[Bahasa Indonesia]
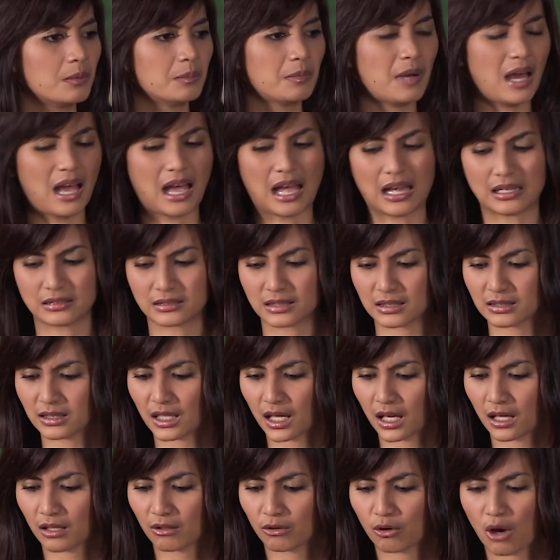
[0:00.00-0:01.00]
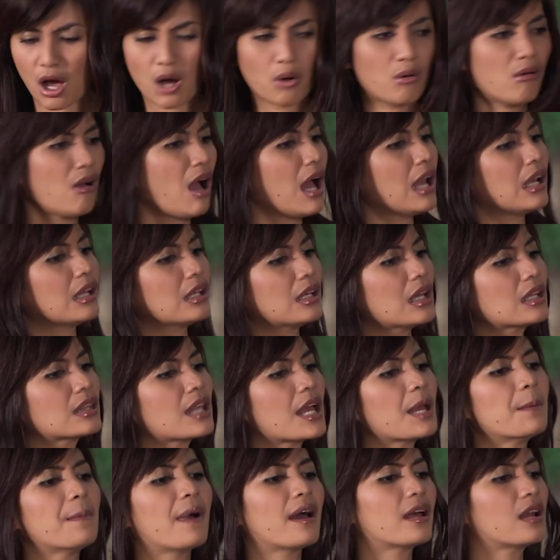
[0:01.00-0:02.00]
Masa sih? Kok aku nggak lihat
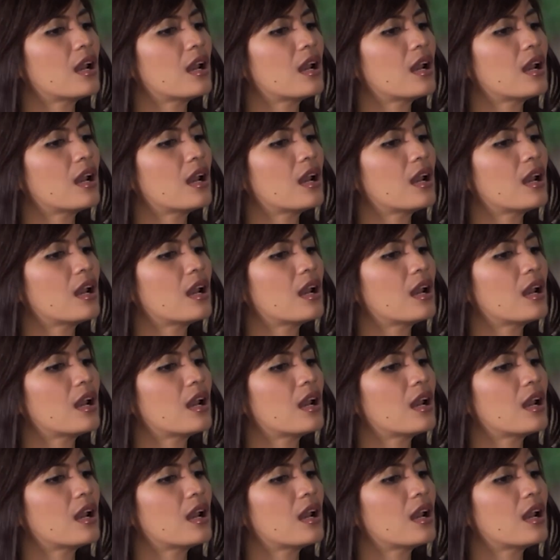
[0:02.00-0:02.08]
ayam makan